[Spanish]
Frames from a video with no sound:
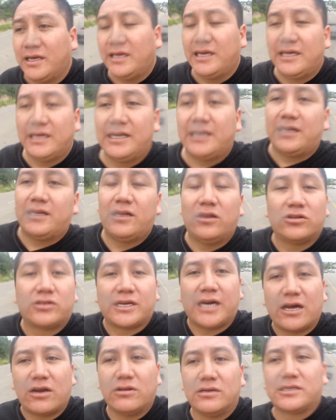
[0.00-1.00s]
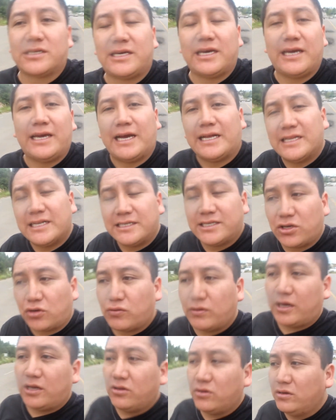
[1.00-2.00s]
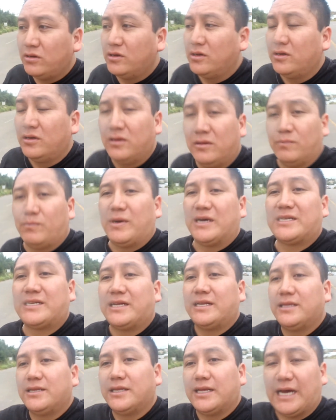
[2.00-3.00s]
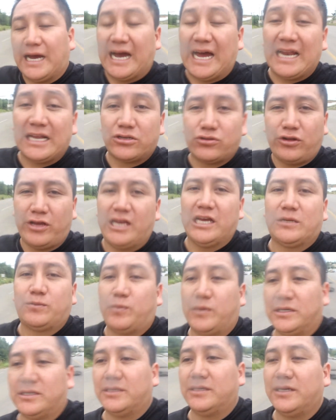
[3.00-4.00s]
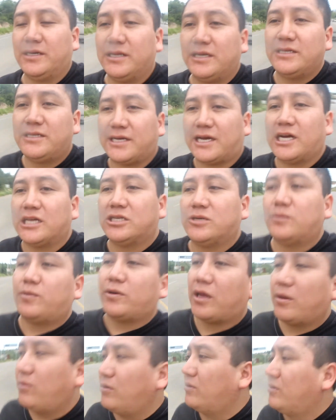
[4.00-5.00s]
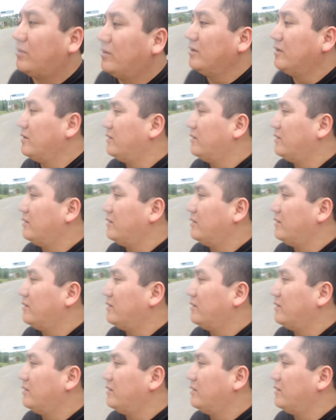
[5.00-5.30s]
Y los carros que andan circulando pasan a las orillas, pues. En este caso, por ejemplo,